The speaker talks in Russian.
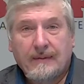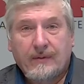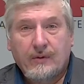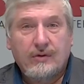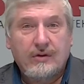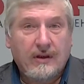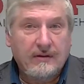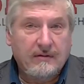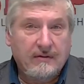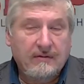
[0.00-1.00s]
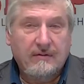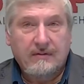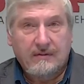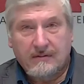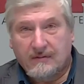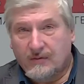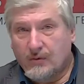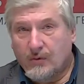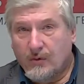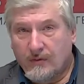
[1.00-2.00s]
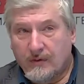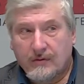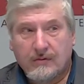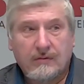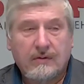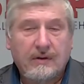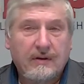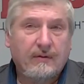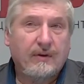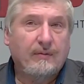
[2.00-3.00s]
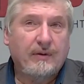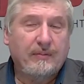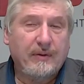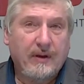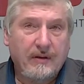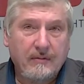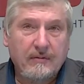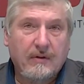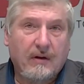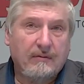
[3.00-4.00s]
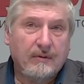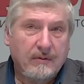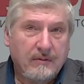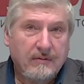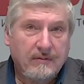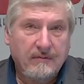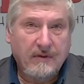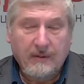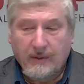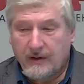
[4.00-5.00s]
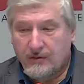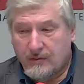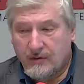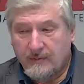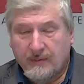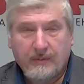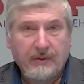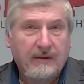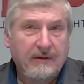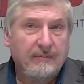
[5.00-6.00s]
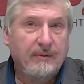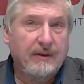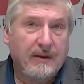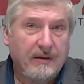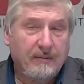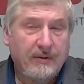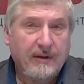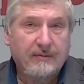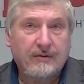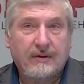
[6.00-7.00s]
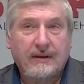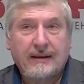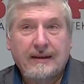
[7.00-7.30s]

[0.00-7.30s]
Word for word: Но ну, сейчас э, в духовных школах-то его не преподают, а вот в нормальной школе преподавать бы надо, потому что